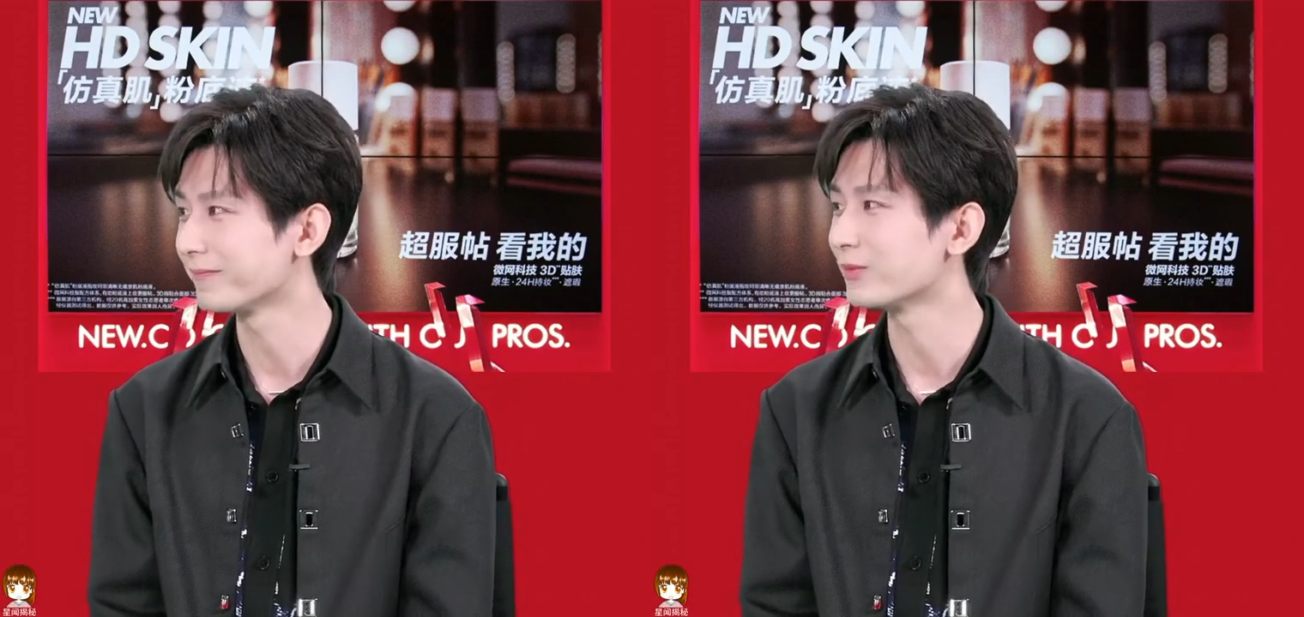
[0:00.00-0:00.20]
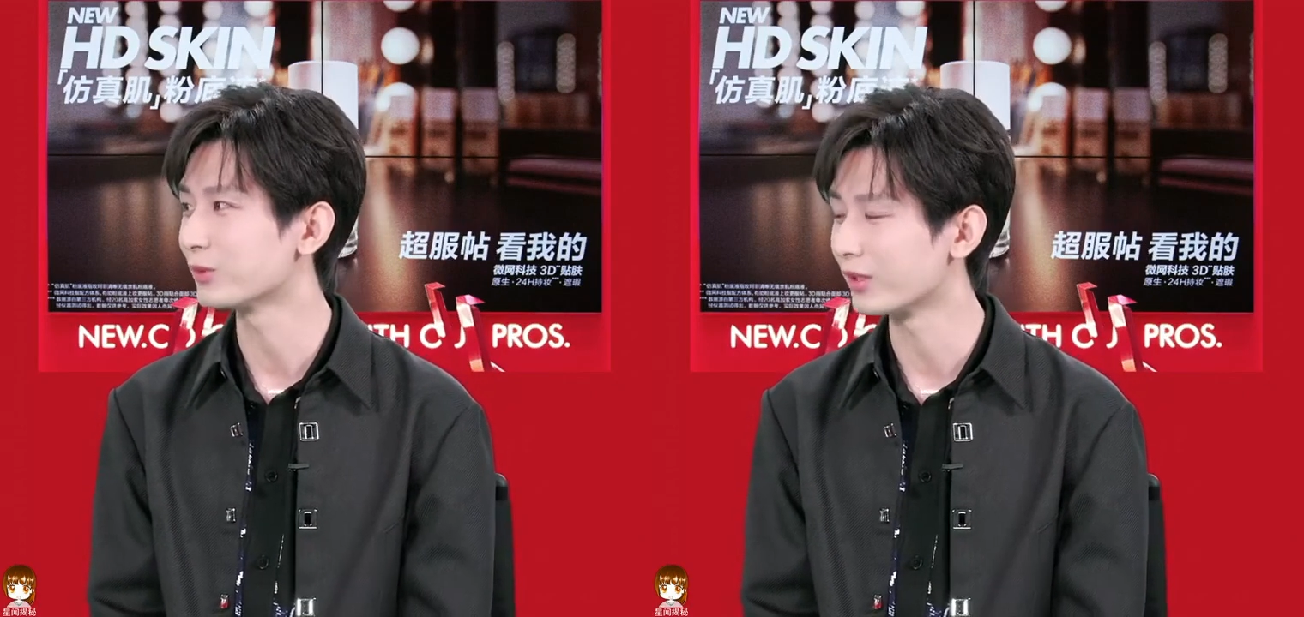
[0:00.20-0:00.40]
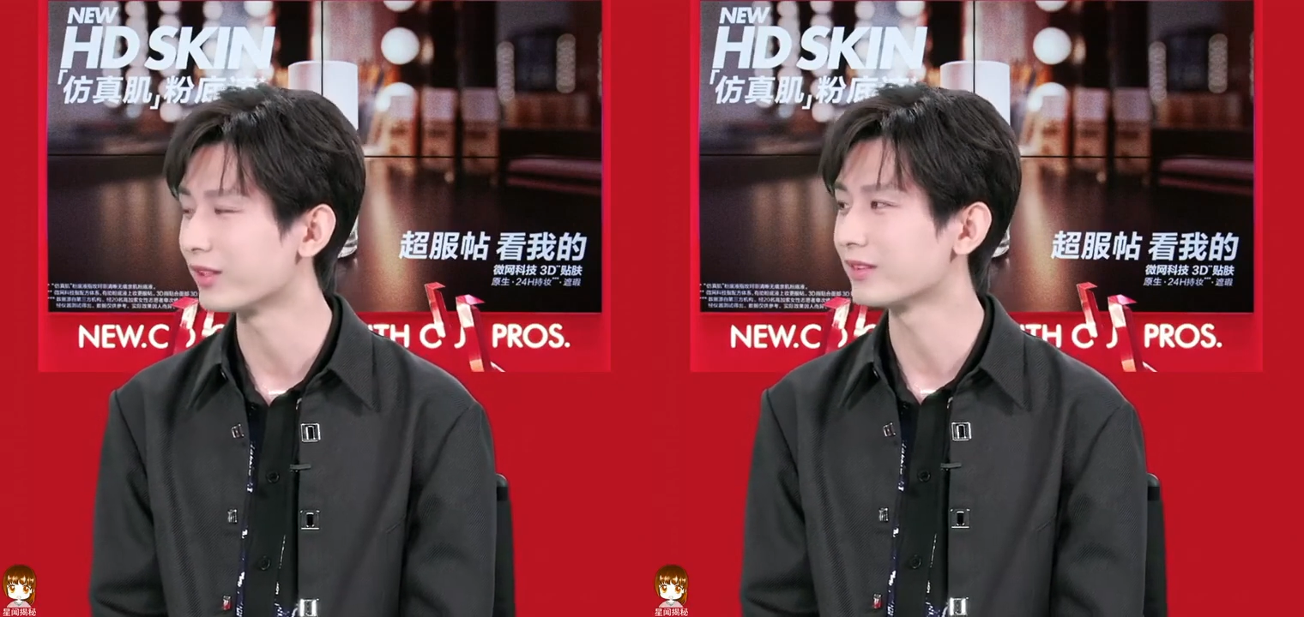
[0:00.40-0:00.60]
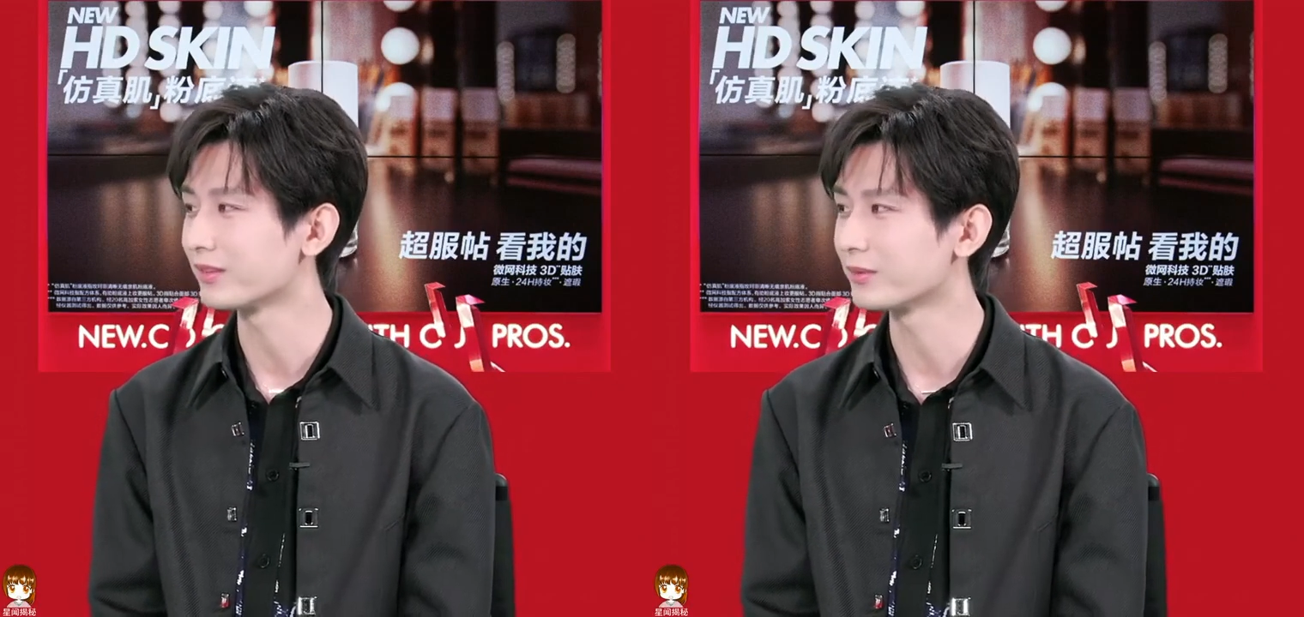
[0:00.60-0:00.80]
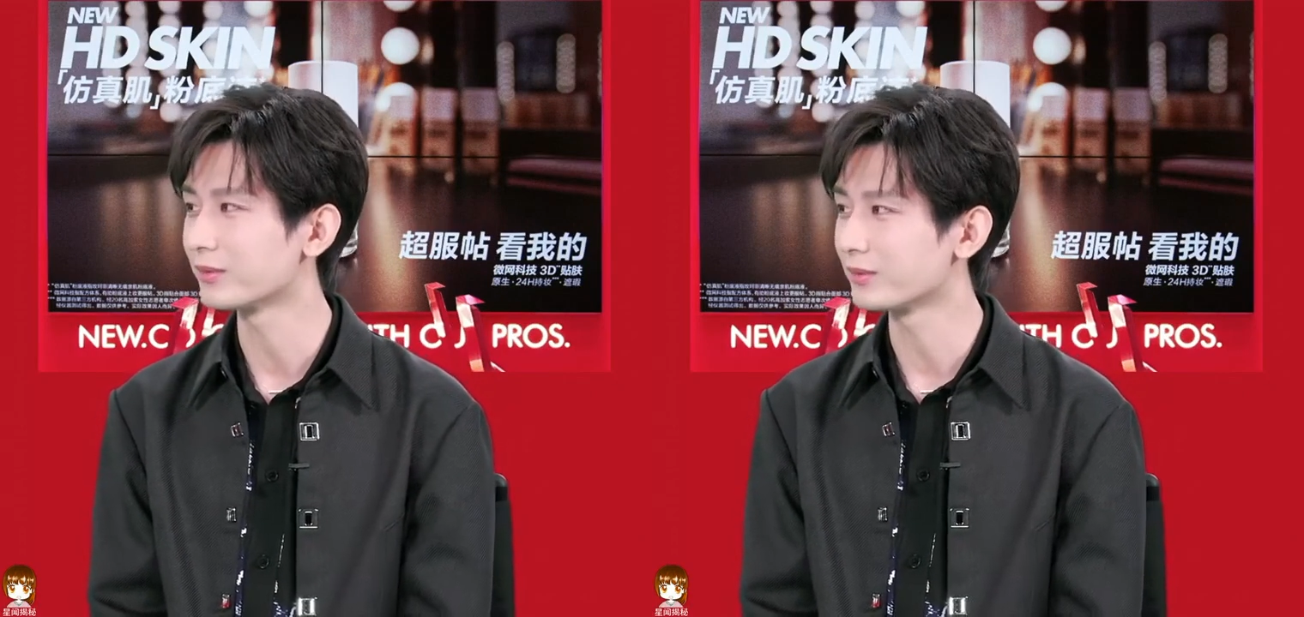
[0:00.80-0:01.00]
对，每个都是
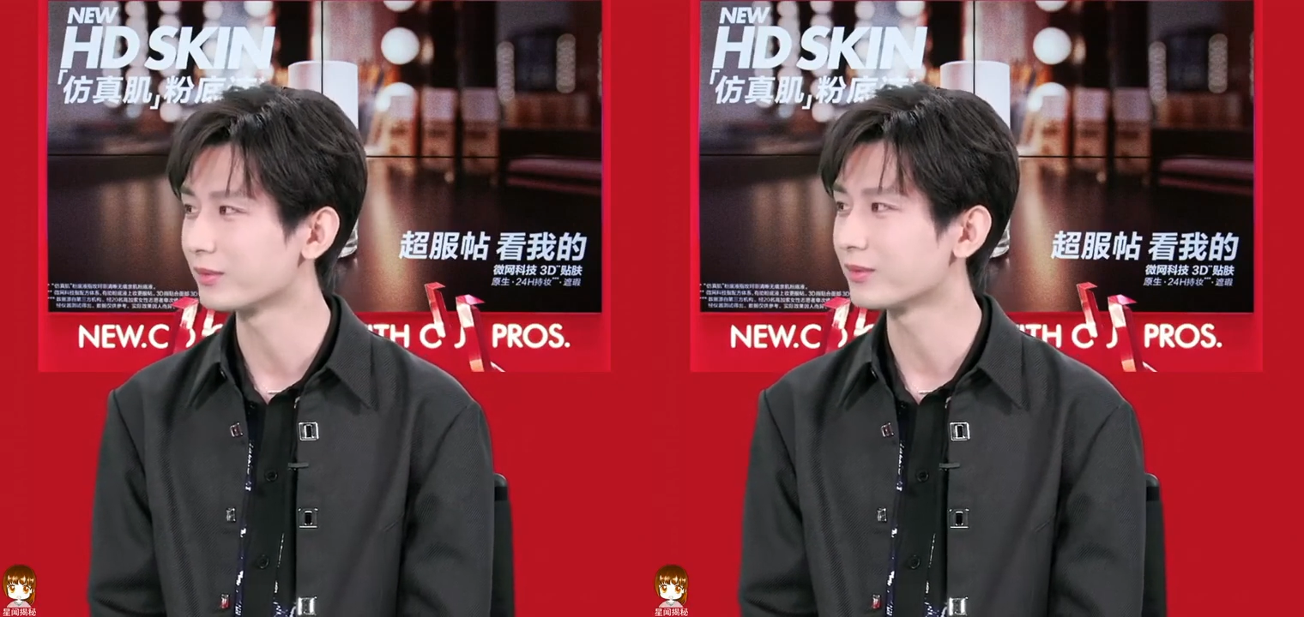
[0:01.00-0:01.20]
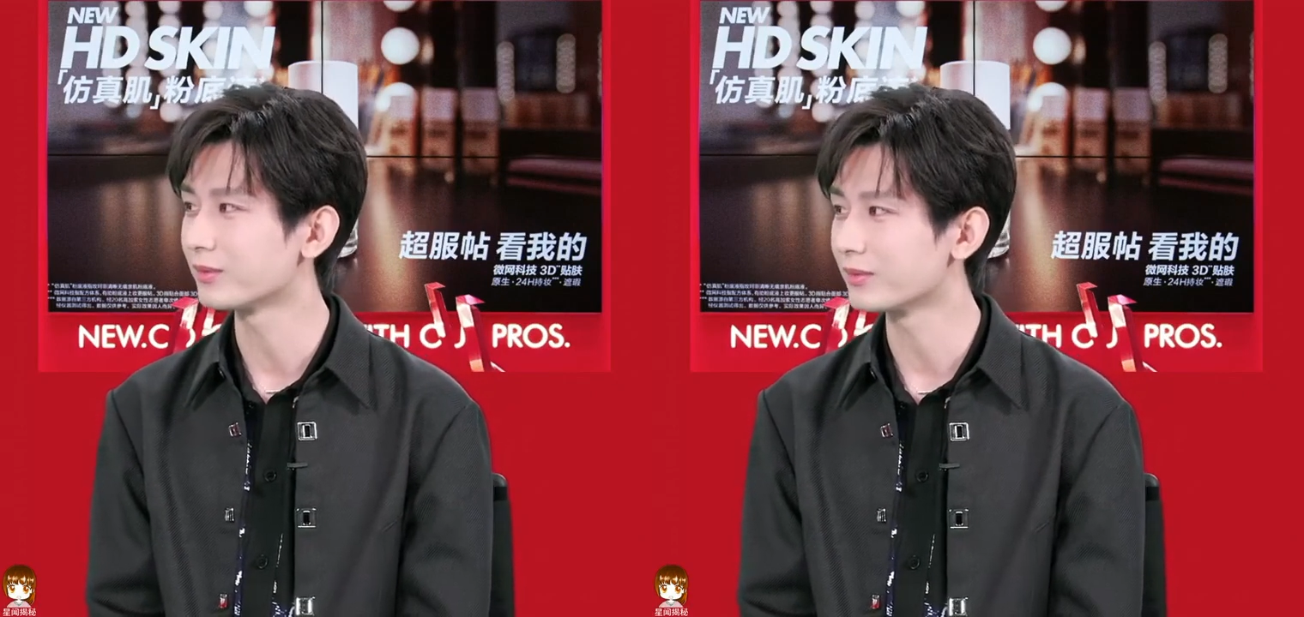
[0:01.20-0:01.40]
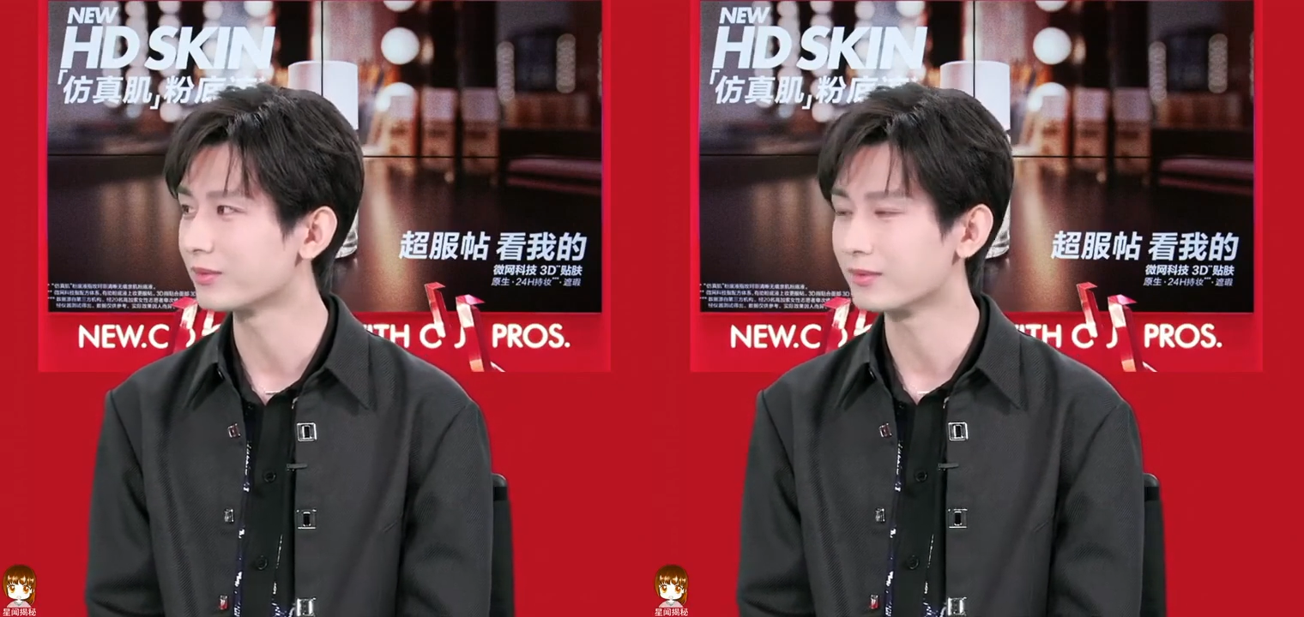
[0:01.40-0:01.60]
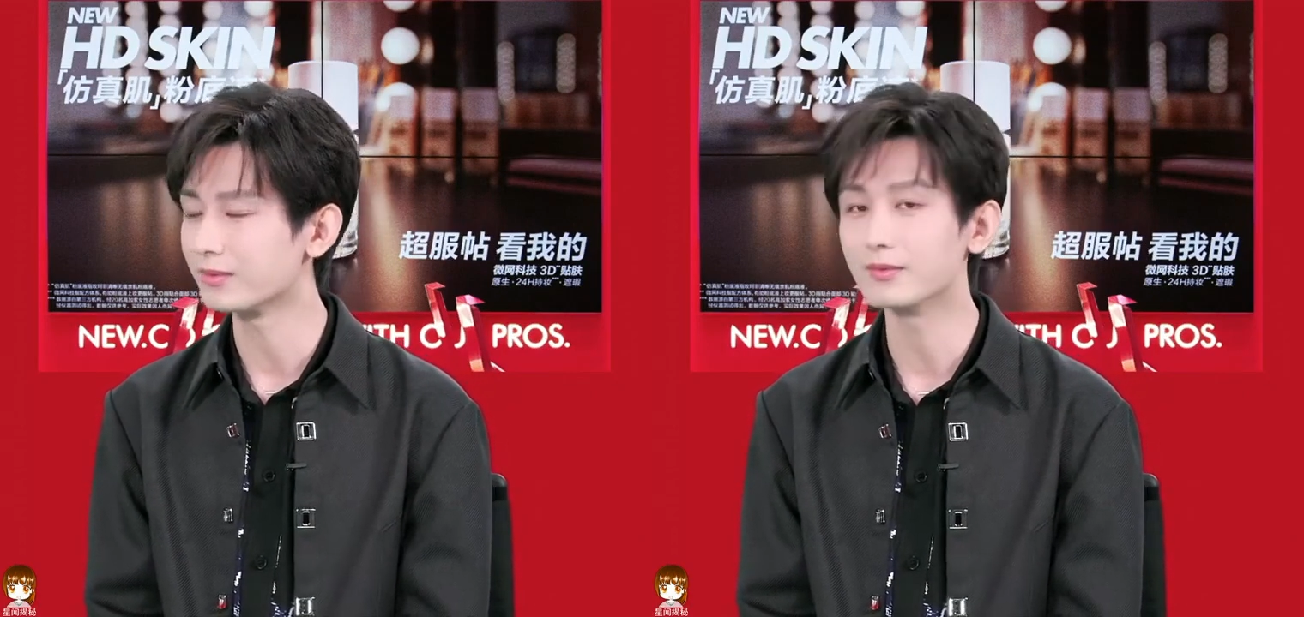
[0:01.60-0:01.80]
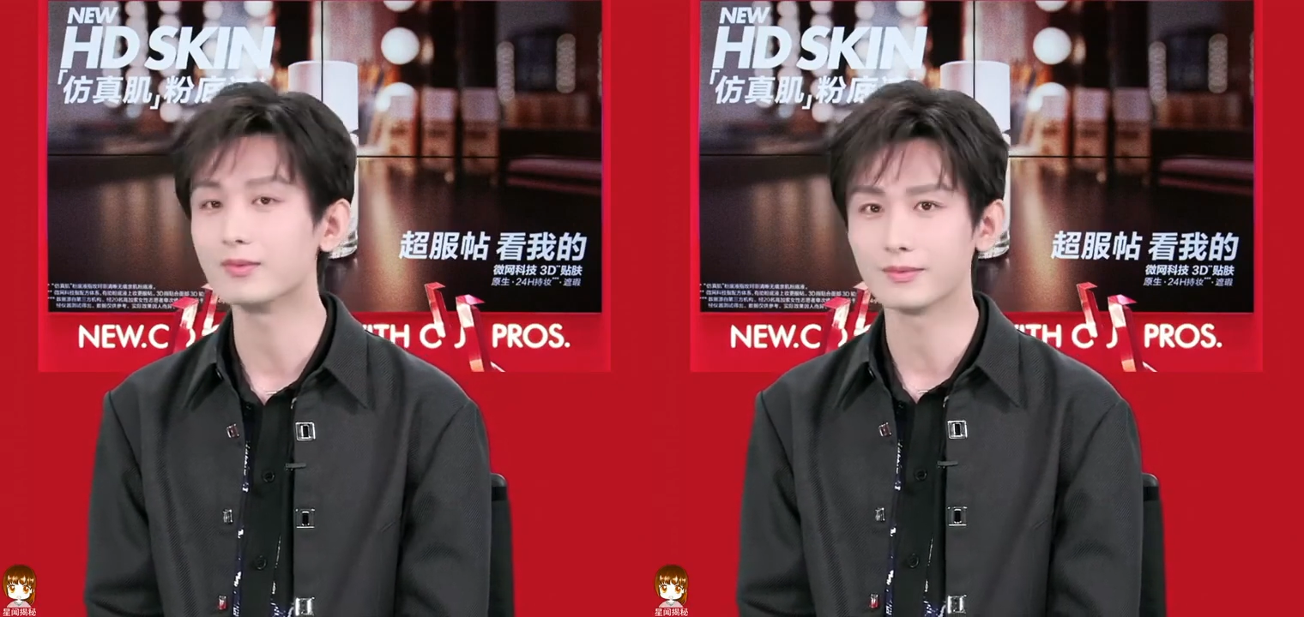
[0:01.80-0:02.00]
你的心头爱，是不是？